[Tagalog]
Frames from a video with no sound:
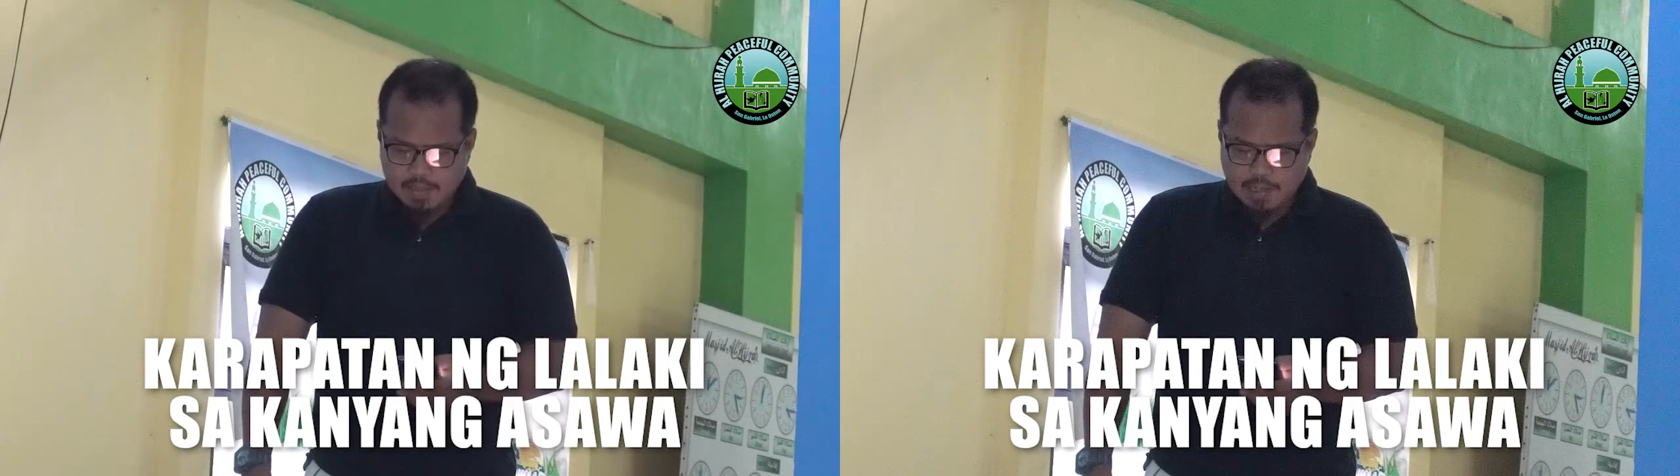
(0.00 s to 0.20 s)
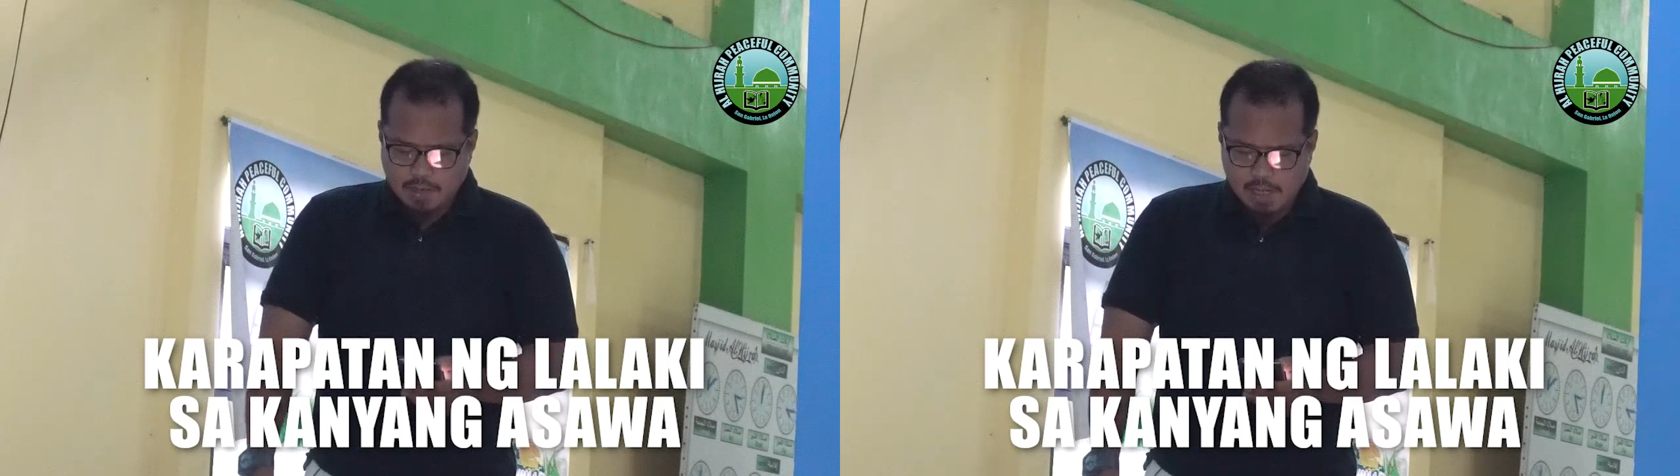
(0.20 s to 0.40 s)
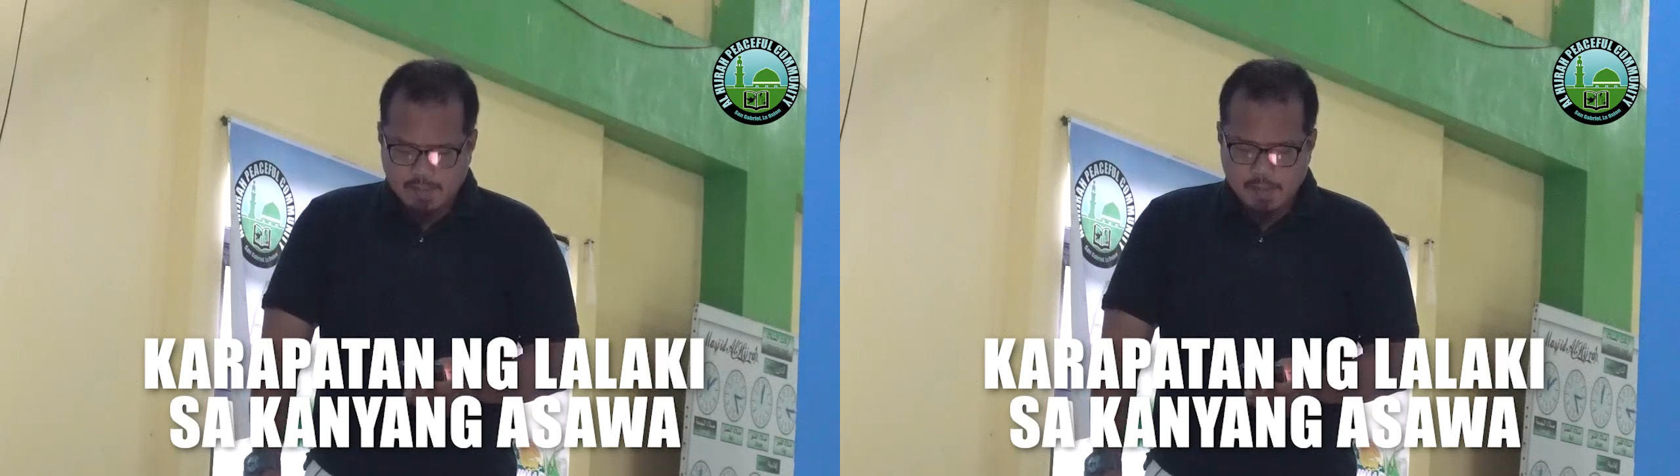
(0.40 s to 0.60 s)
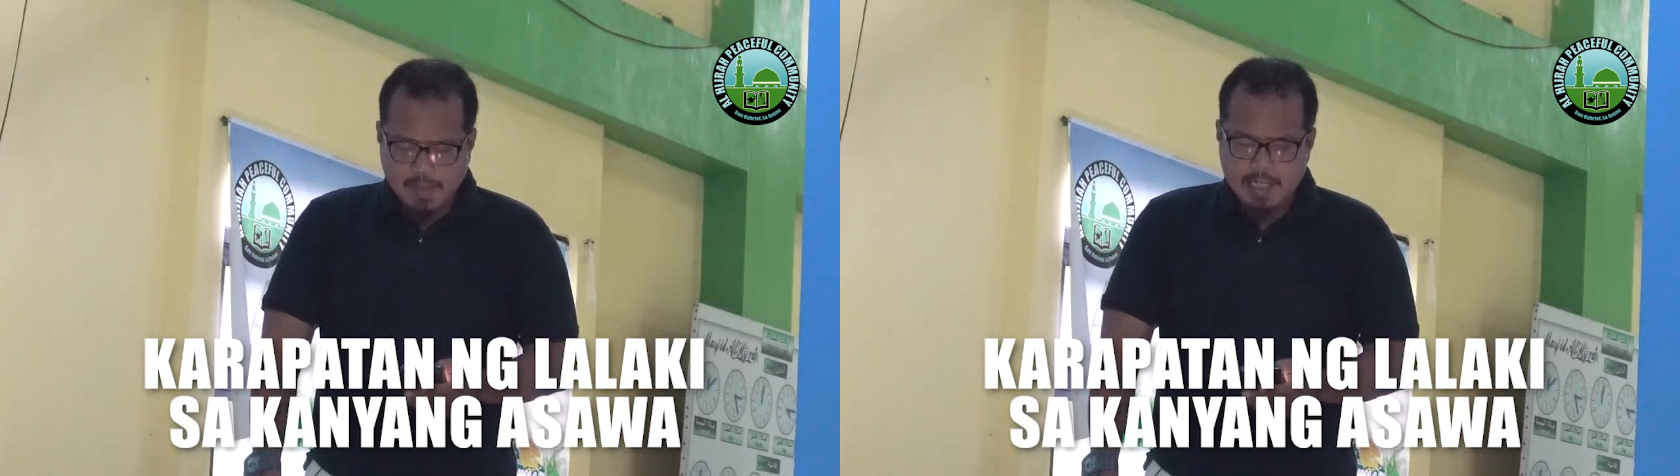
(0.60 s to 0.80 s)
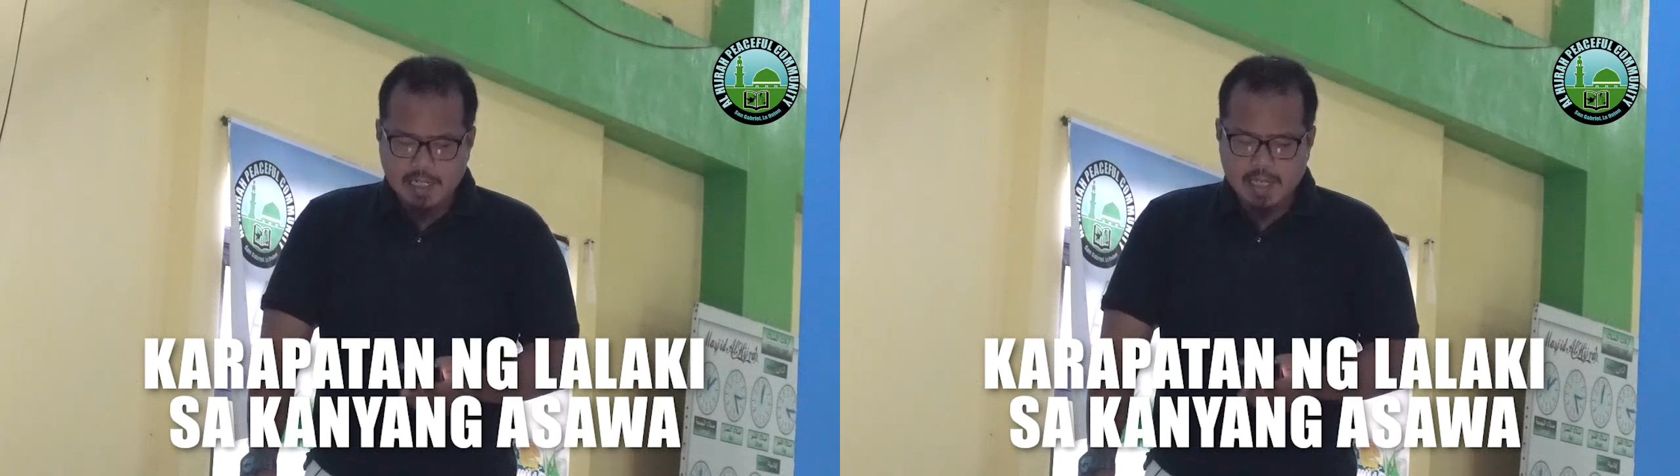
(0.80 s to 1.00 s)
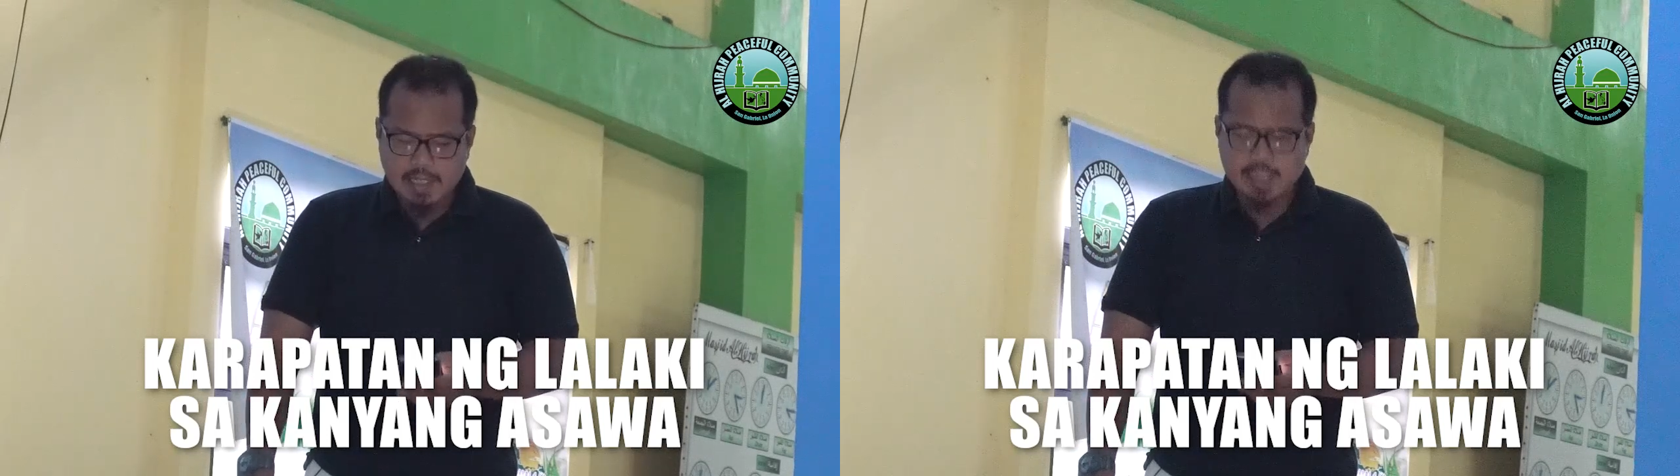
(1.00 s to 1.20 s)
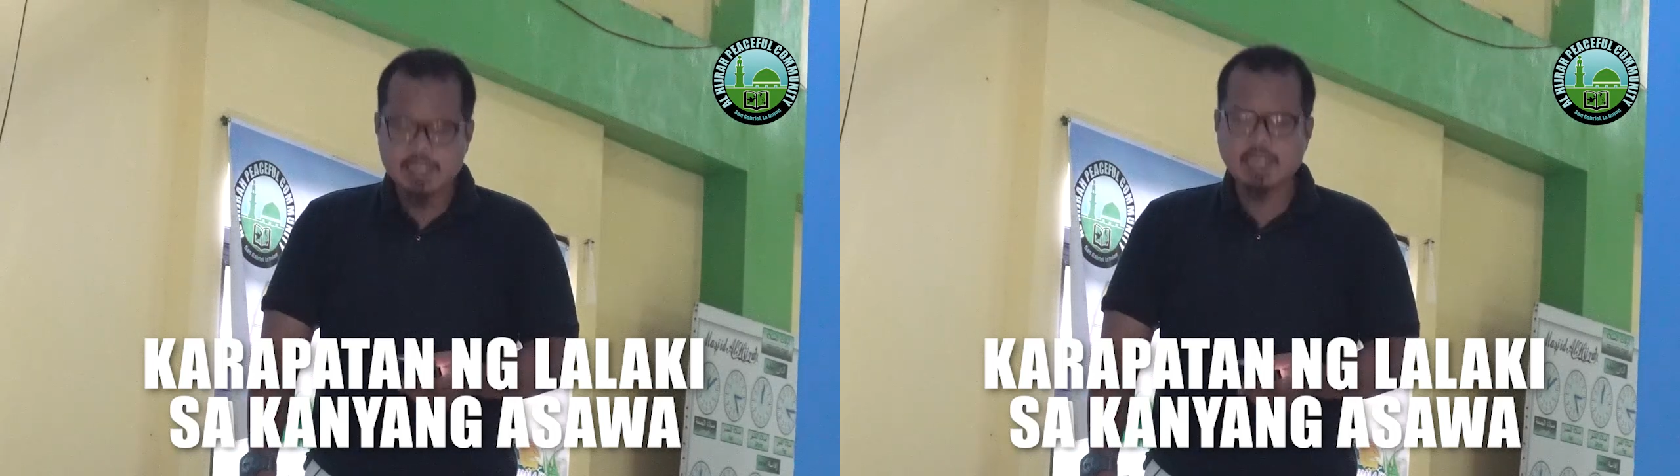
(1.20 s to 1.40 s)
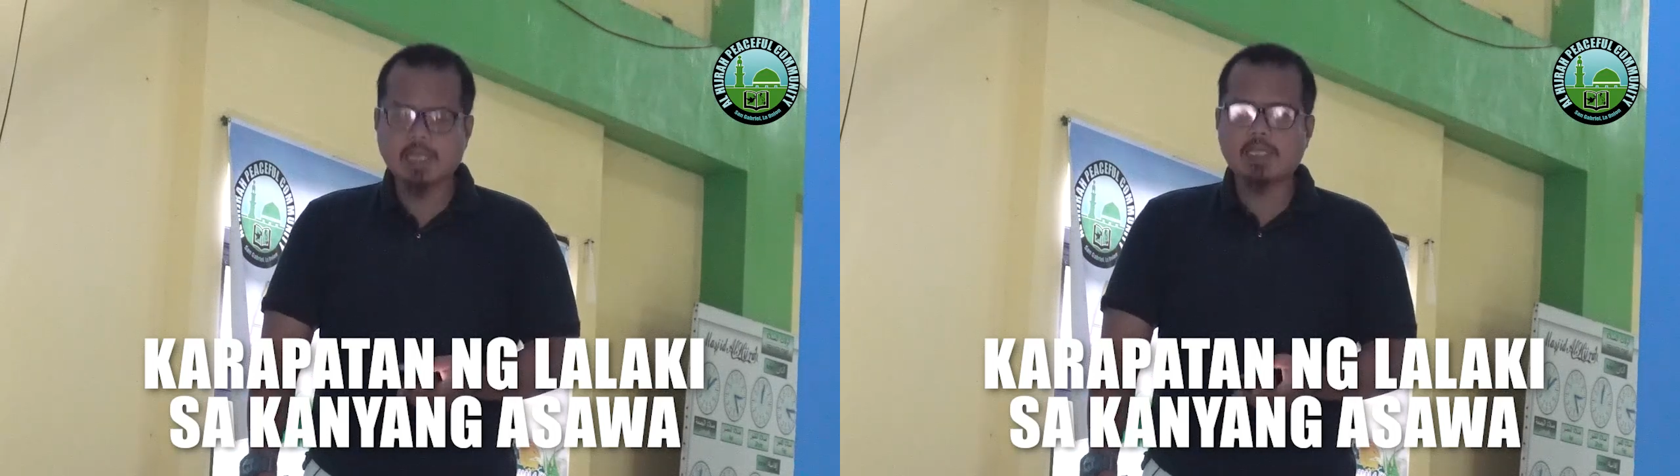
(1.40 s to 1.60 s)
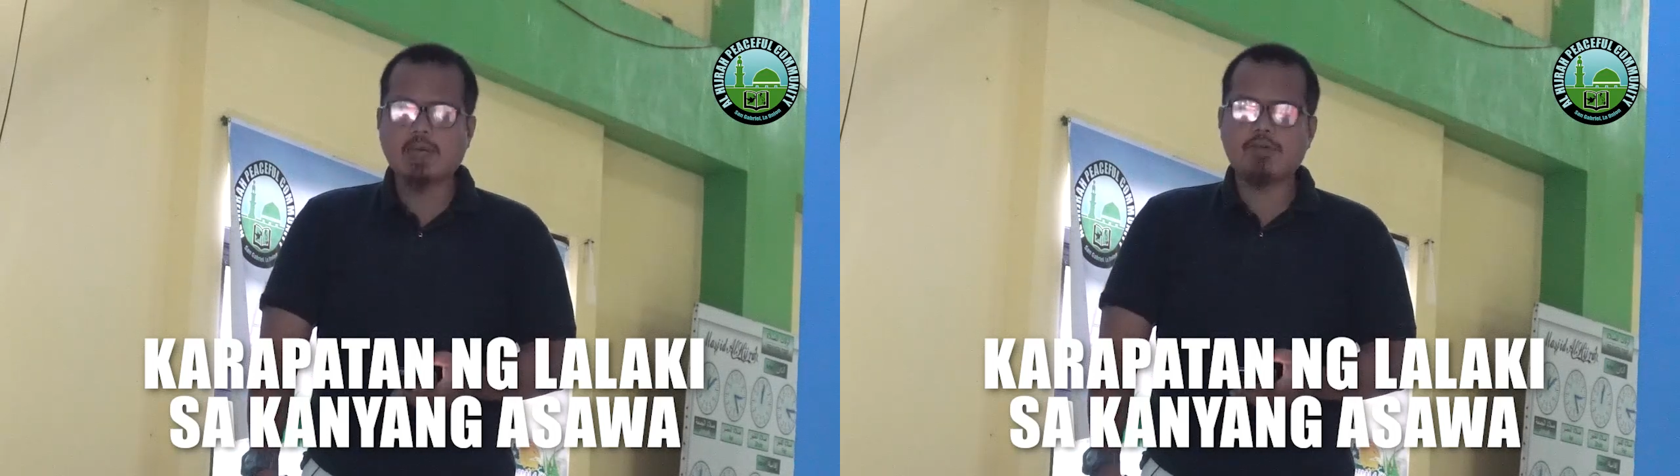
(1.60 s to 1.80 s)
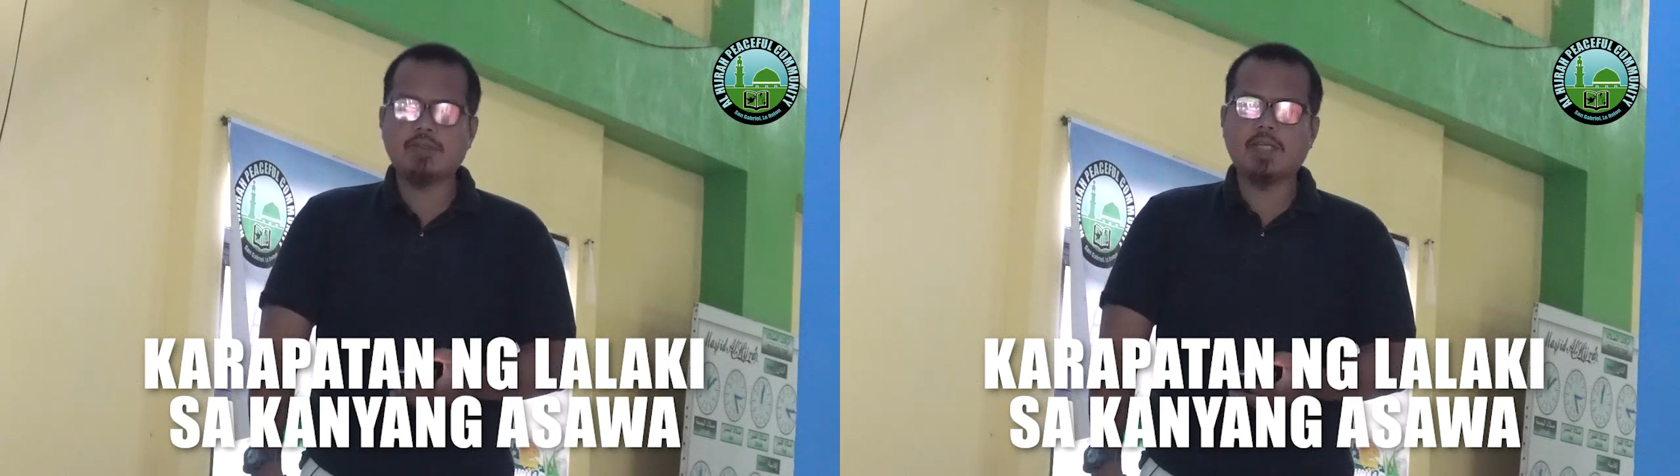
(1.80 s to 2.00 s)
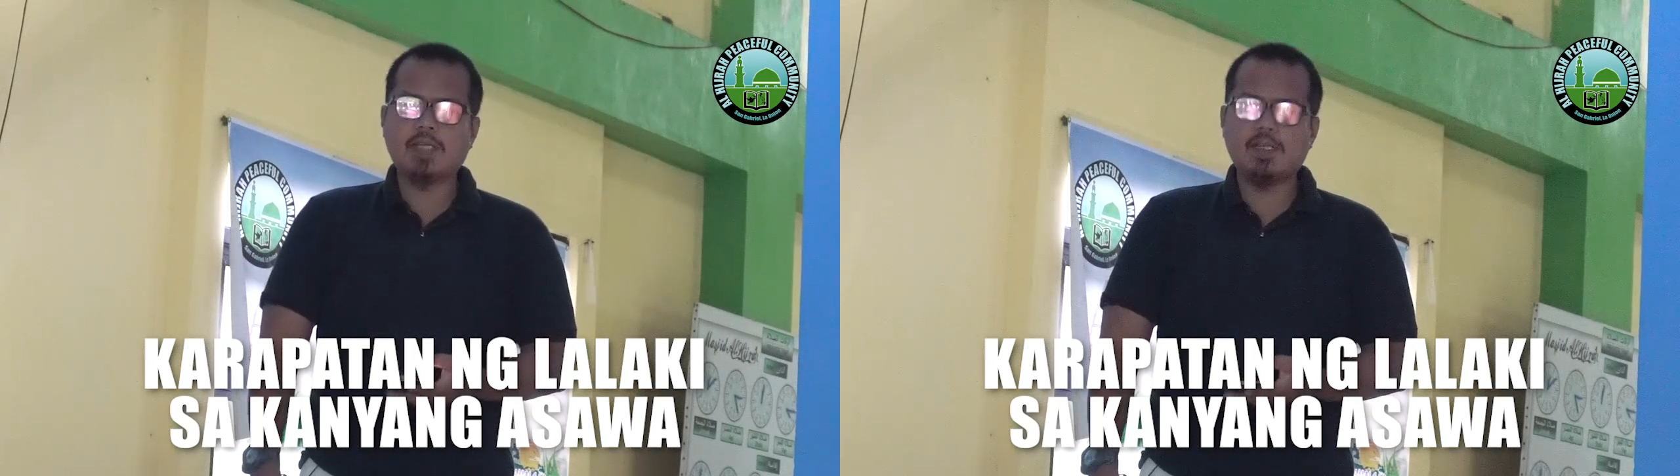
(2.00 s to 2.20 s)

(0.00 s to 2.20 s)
Yawang kababaihan na kinatatakutan